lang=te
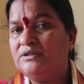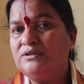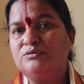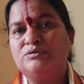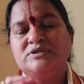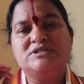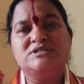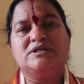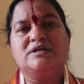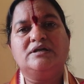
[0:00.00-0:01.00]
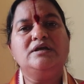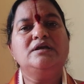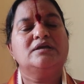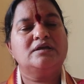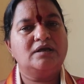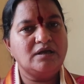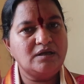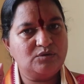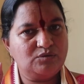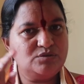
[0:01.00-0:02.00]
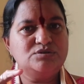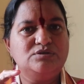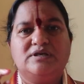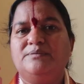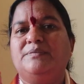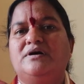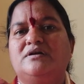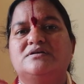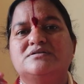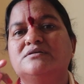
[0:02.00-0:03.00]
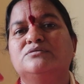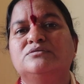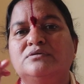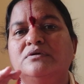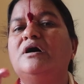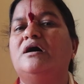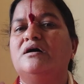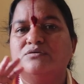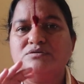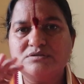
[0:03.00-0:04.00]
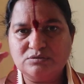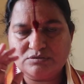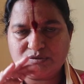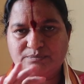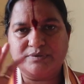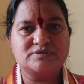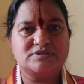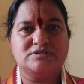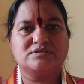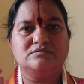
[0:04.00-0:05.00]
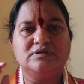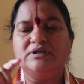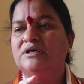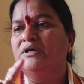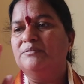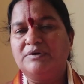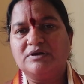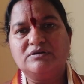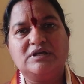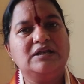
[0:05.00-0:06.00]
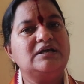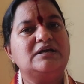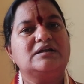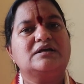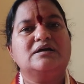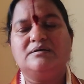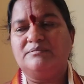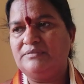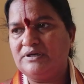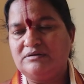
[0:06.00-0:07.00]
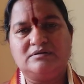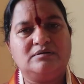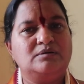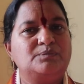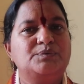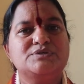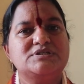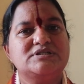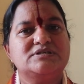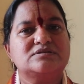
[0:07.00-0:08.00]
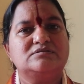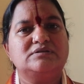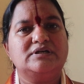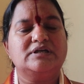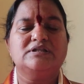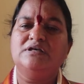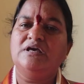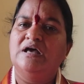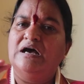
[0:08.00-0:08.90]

ఎందు గురించి అంటే ఏ రోజు దీపారాజన కుందులు ఆ రోజు శుభ్రం చేసుకుని మనం వెళ్ళి గనక మన పూజ చేసుకున్నట్టయితే